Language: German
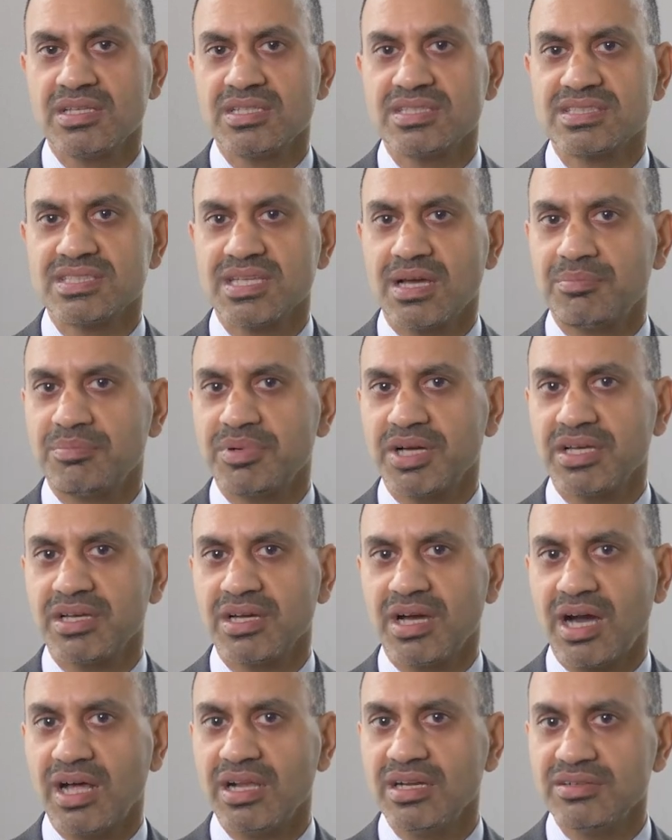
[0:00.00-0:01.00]
Sie haben
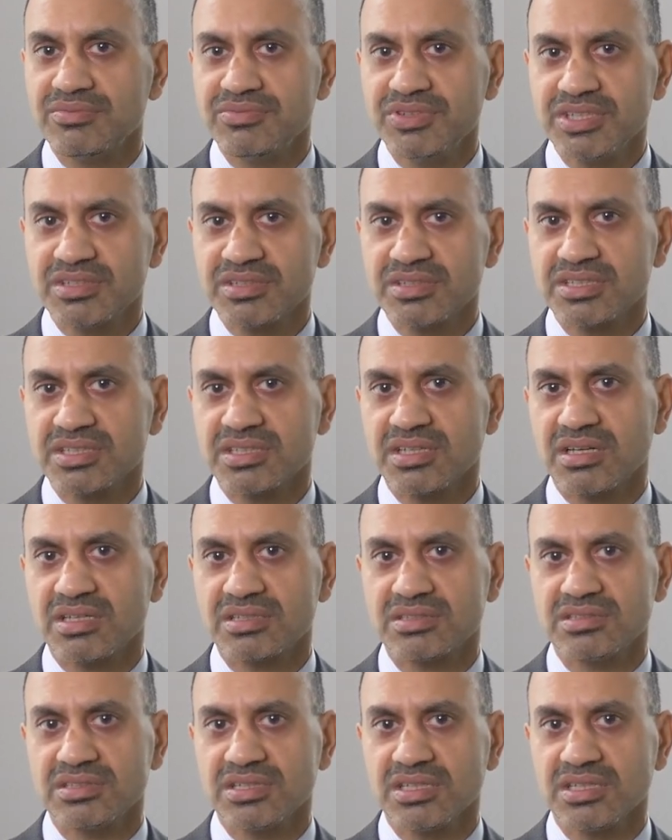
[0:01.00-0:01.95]
bei allen Widrigkeiten